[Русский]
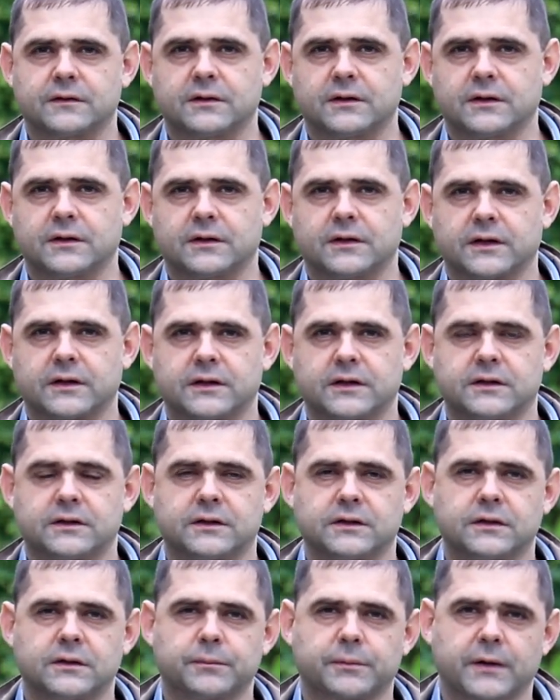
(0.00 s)
на
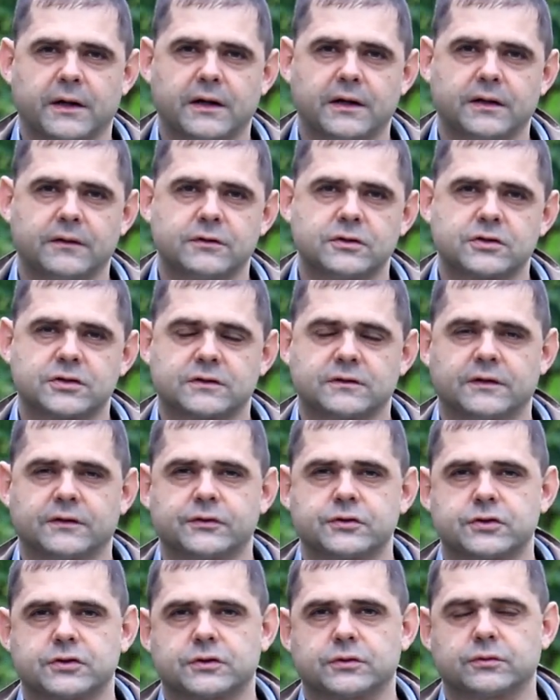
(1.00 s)
какие-то неправильные вещества,
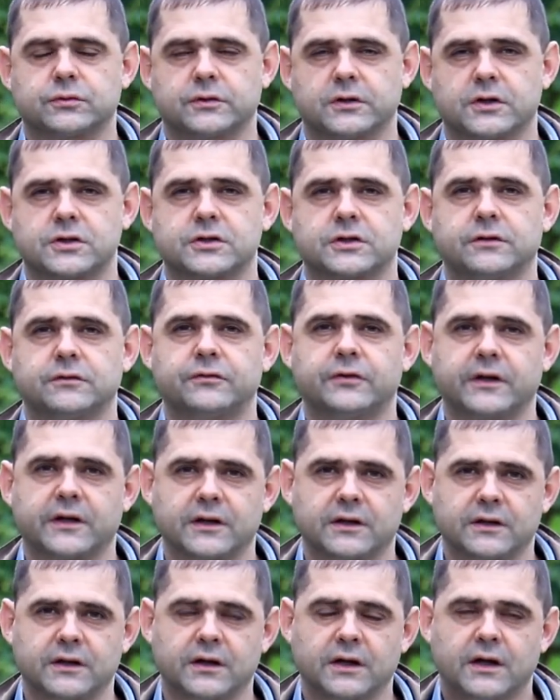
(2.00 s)
зачастую даже и
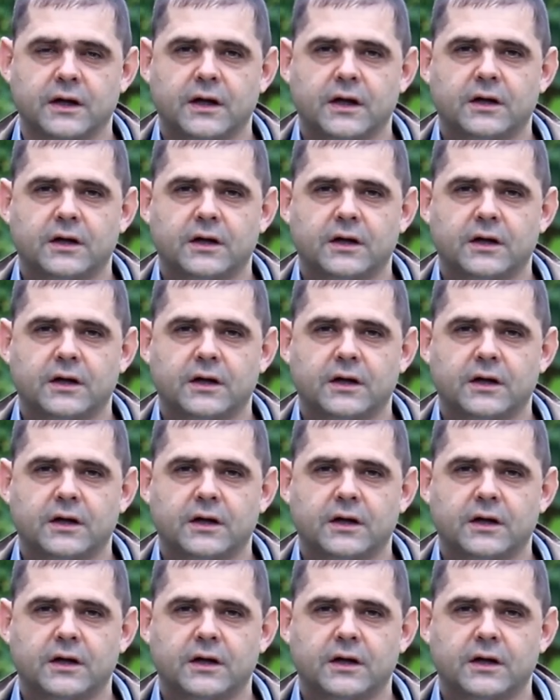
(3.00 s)
вредные.